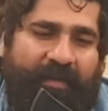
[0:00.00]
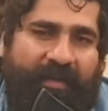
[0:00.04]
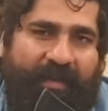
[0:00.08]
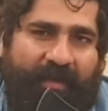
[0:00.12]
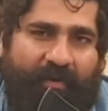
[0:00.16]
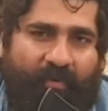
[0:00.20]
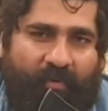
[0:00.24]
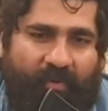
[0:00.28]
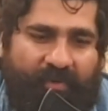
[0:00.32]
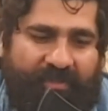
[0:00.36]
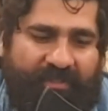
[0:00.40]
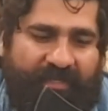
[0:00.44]

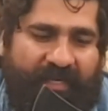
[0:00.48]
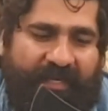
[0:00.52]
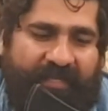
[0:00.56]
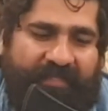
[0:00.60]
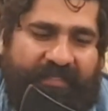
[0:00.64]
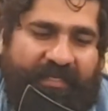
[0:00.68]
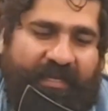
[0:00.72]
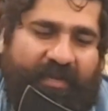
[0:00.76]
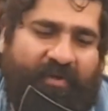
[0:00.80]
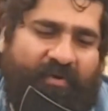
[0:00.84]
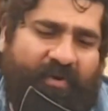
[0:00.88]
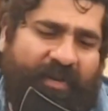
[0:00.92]
एक और
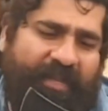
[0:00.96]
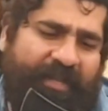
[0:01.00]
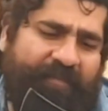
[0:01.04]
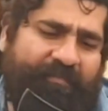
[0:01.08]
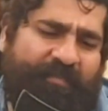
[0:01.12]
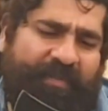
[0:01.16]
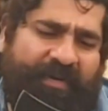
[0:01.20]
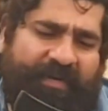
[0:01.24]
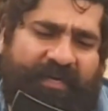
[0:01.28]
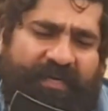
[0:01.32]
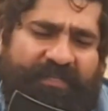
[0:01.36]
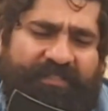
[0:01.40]
साइज़ है और एक
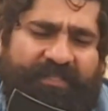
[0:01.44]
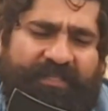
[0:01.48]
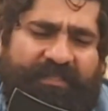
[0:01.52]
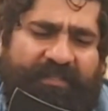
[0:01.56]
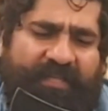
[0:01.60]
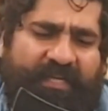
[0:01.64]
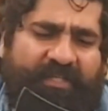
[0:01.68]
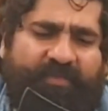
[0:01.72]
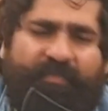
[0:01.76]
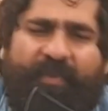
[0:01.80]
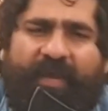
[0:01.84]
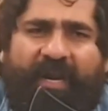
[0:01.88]
मेरे ख्याल से
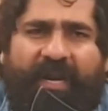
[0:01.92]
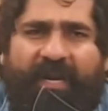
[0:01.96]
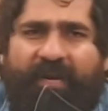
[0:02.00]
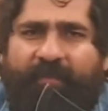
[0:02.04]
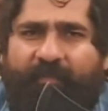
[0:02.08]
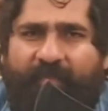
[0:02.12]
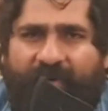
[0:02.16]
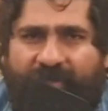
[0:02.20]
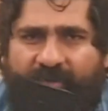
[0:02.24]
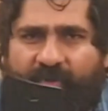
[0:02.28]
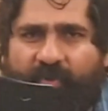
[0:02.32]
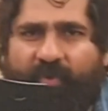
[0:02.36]
दस बारह
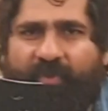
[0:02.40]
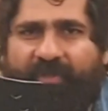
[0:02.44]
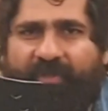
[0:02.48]
नंबर जो